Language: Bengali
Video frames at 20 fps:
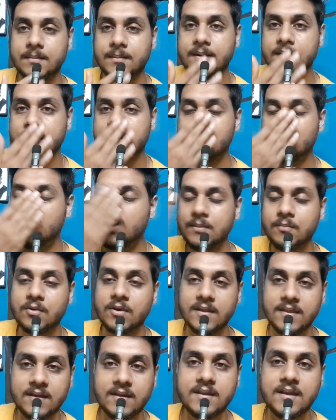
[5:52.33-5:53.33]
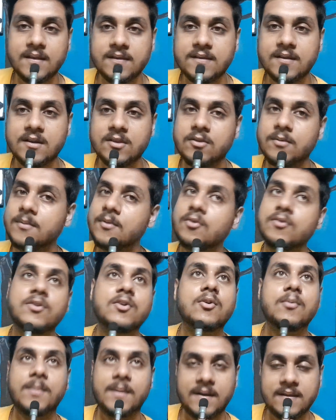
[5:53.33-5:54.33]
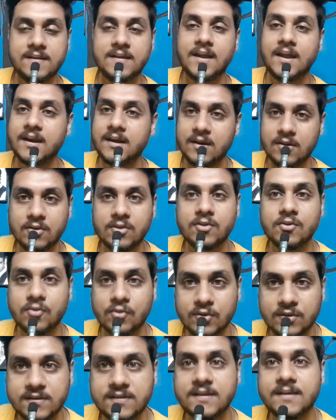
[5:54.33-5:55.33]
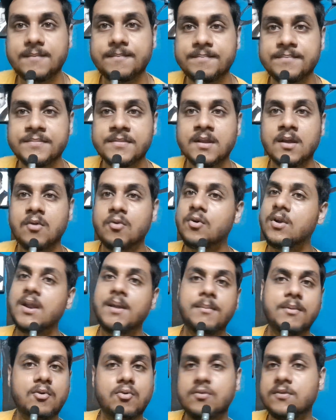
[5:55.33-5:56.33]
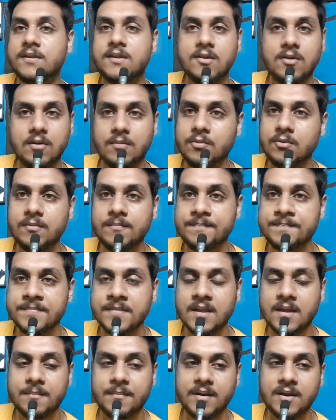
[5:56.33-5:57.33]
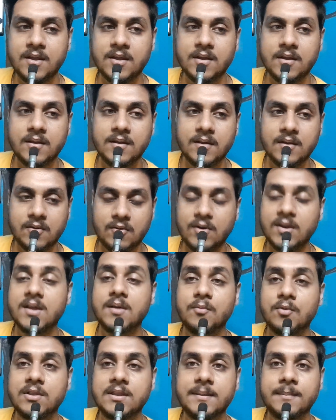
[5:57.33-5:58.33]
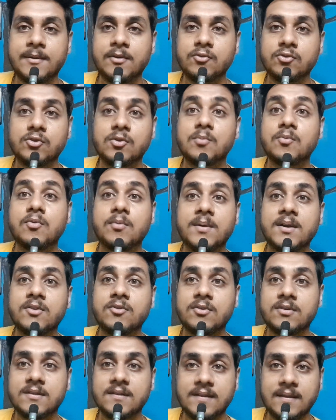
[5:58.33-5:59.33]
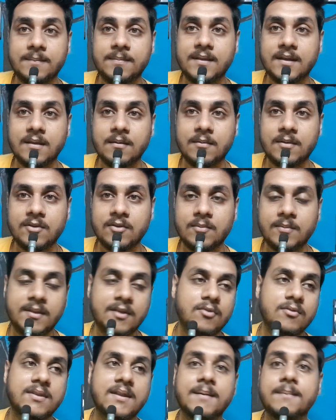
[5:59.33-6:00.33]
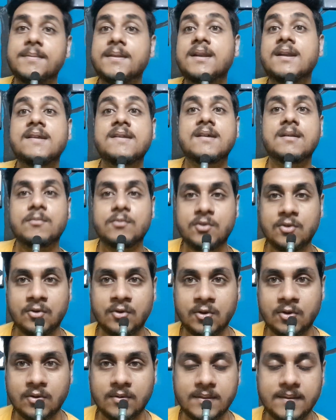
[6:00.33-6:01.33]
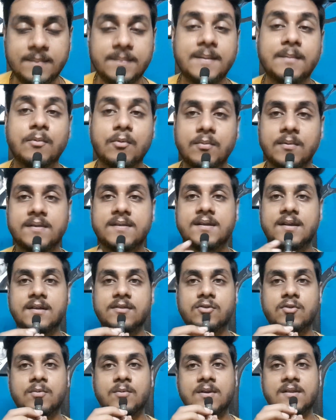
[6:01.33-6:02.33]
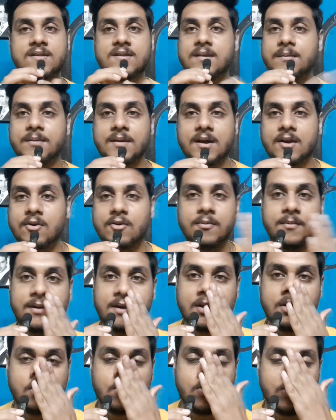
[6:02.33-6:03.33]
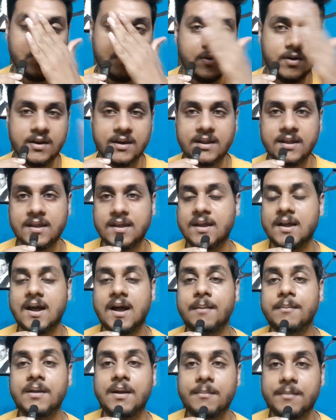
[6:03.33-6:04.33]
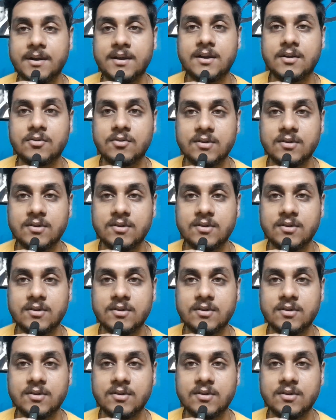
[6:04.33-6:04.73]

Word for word: মানে সিওরলি বলে দেওয়া যাচ্ছে না তবে হতেও পারে যে হ্যাঁ এটা হয়তো হচ্ছে হলে আমি খুশি হব মানে অনেকে বলতে পারে উত্তম কুমারের চরিত্র দেবদা কীভাবে হয়েছে দেখুন দেবদা নিজের মতো করে করে দেবদা ব্যোমকেশের ক্ষেত্রেও বলেছি যে আমি কারোর অভিনয় নকল করিনি আমি আমারটা